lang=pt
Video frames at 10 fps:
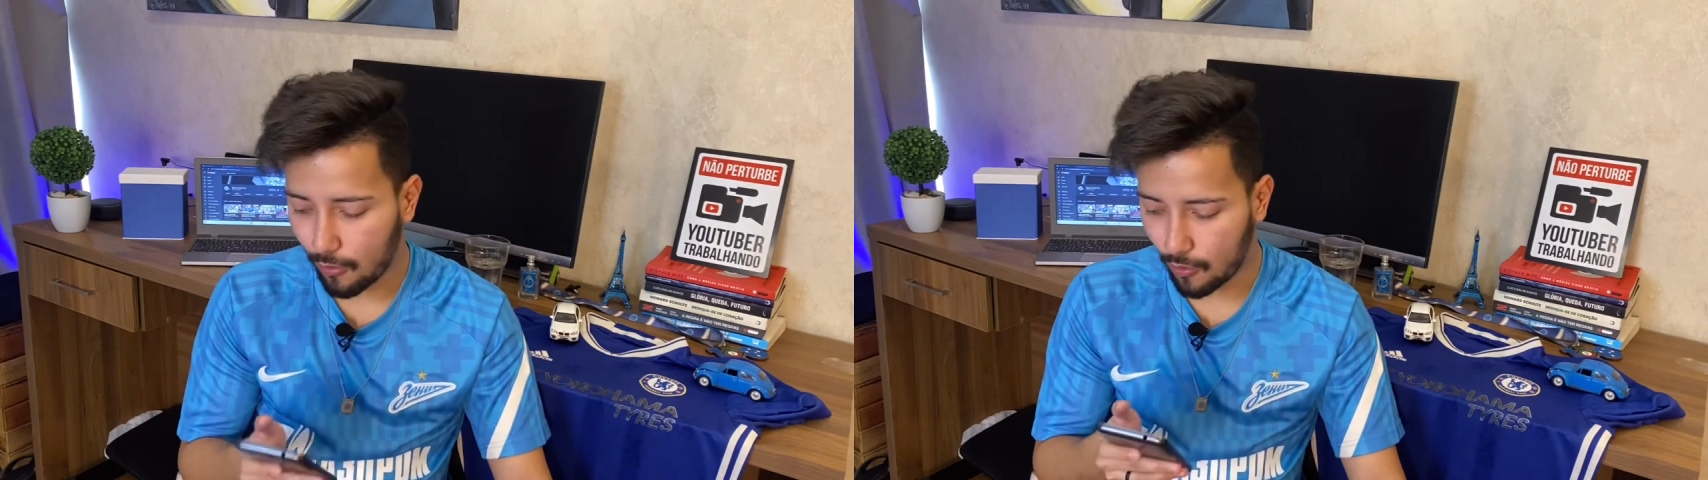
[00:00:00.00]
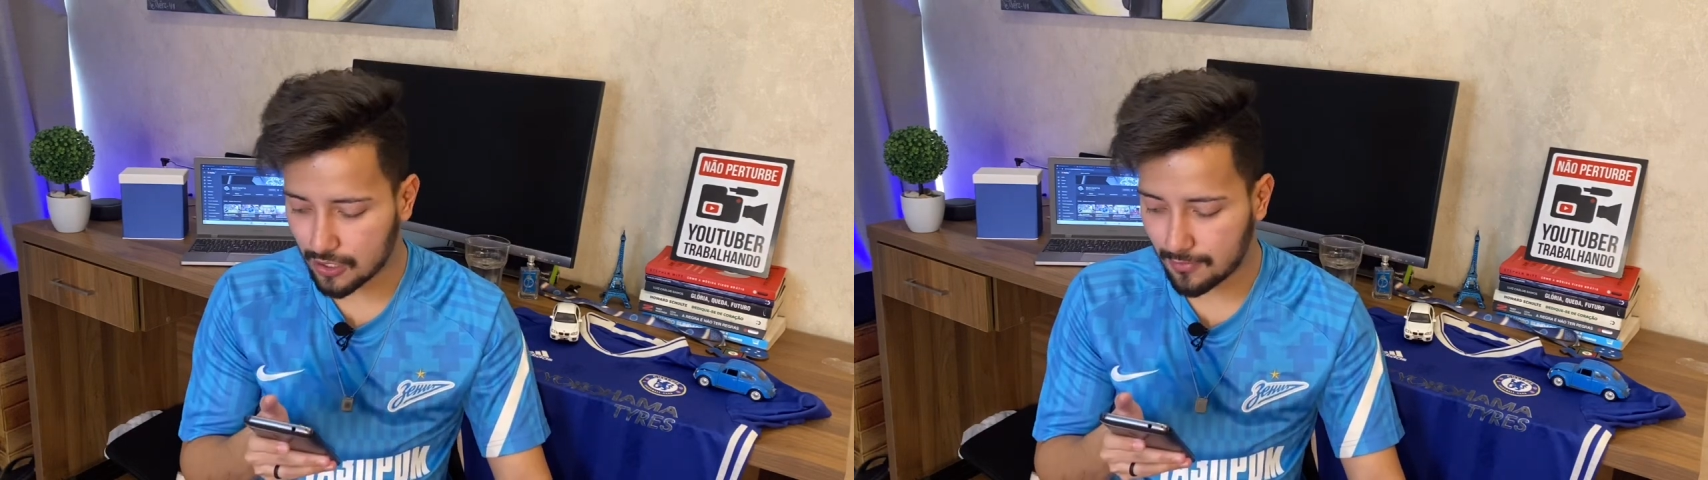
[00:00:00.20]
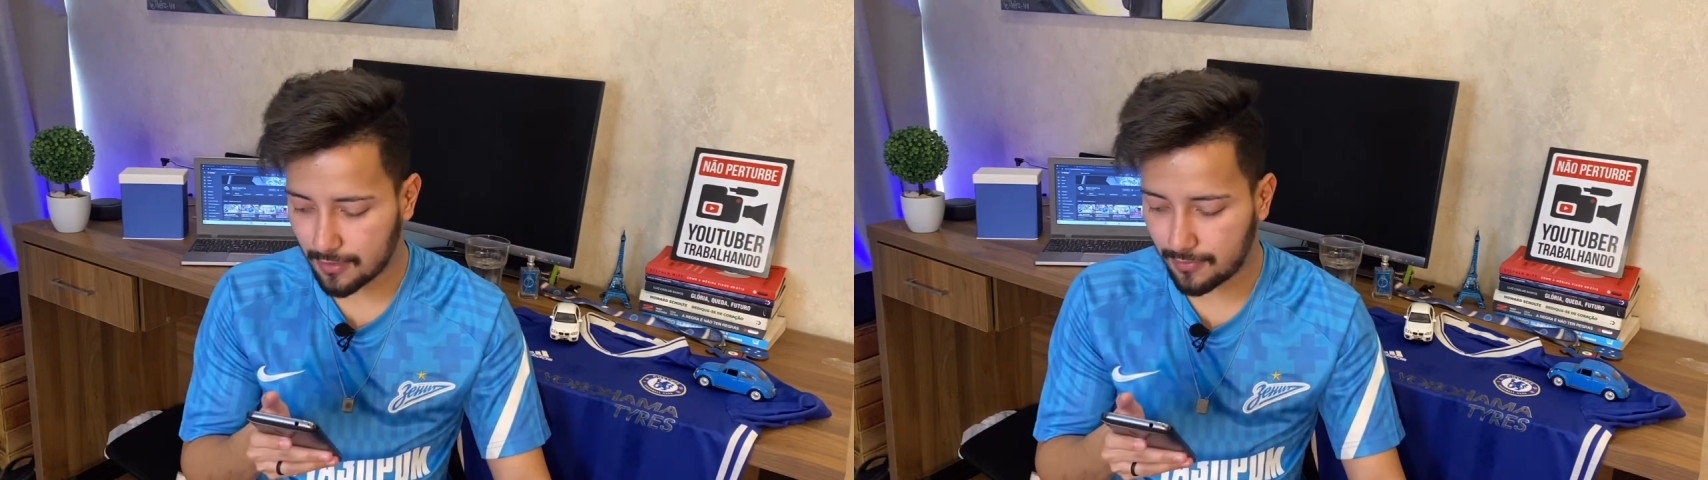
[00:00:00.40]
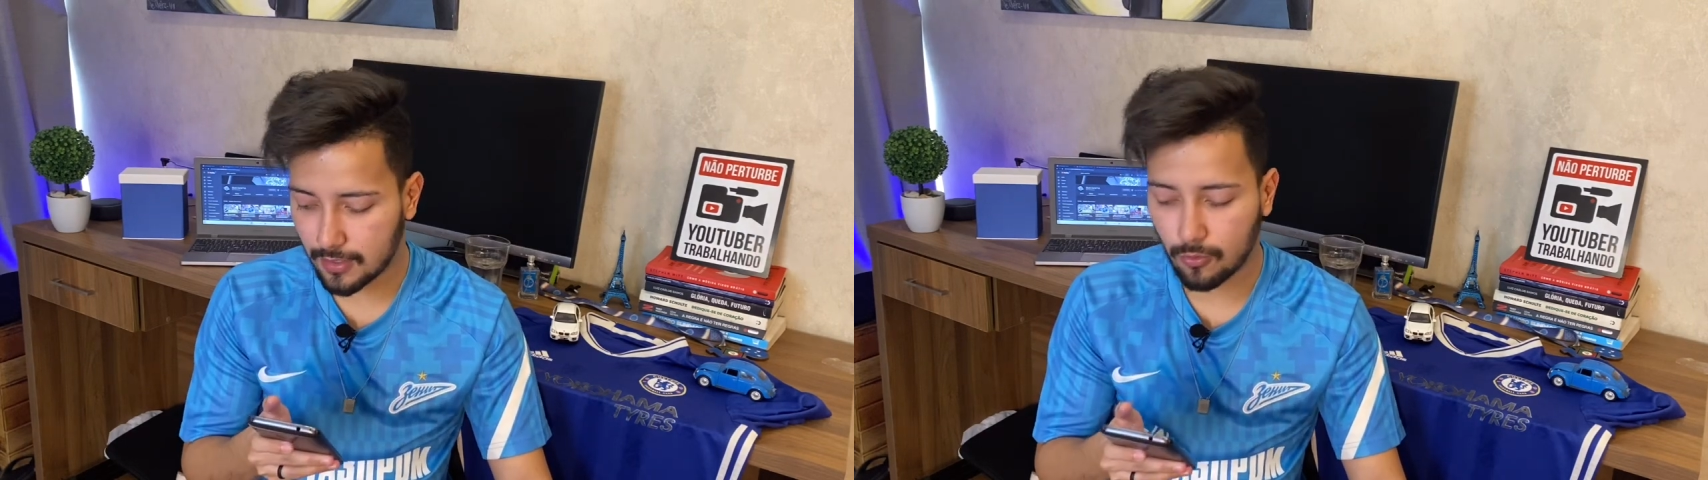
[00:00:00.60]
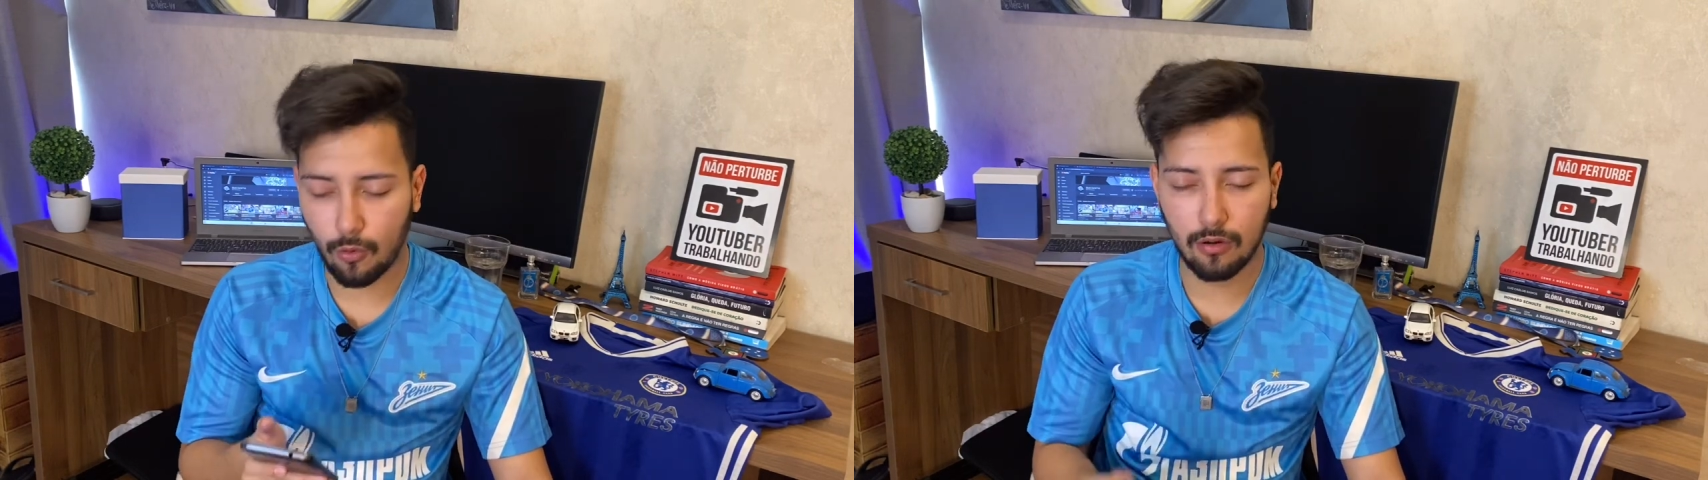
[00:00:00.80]
onde havia
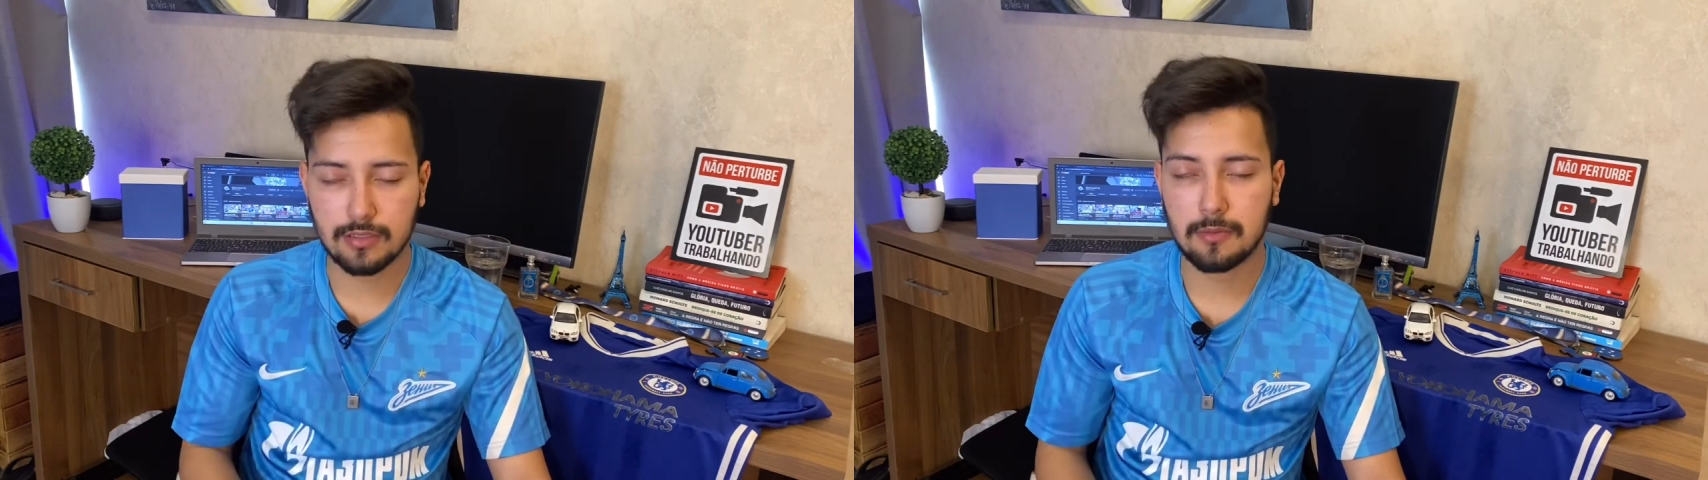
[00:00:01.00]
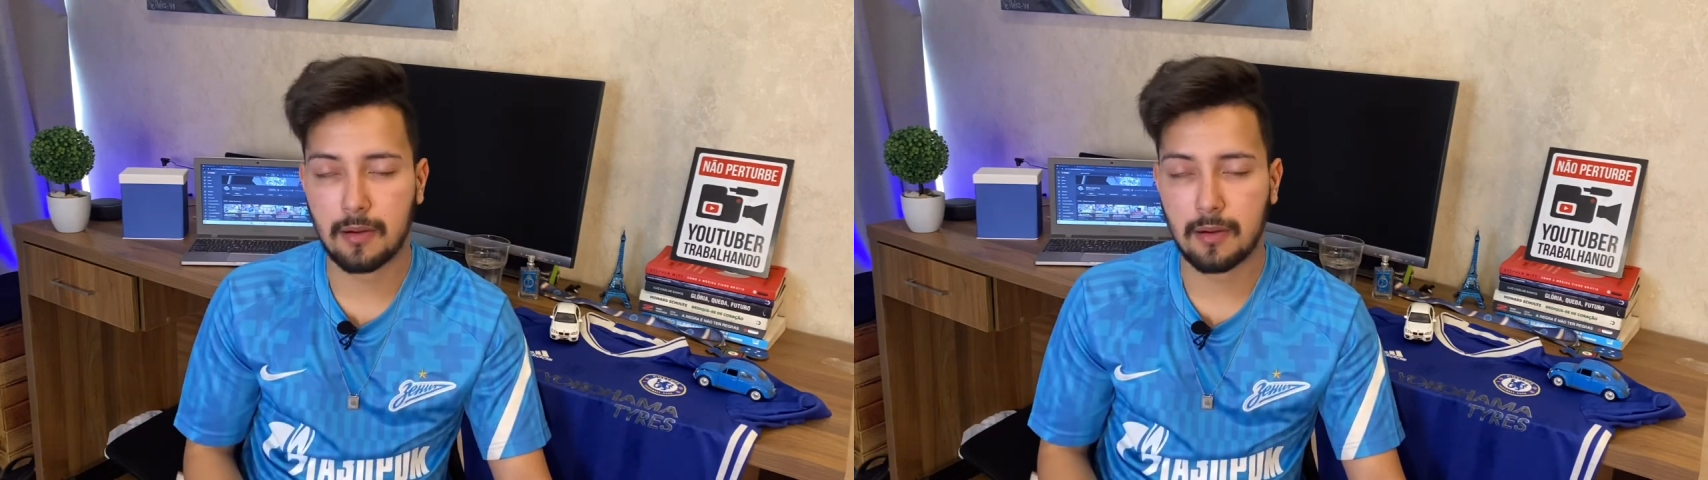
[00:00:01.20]
feito 11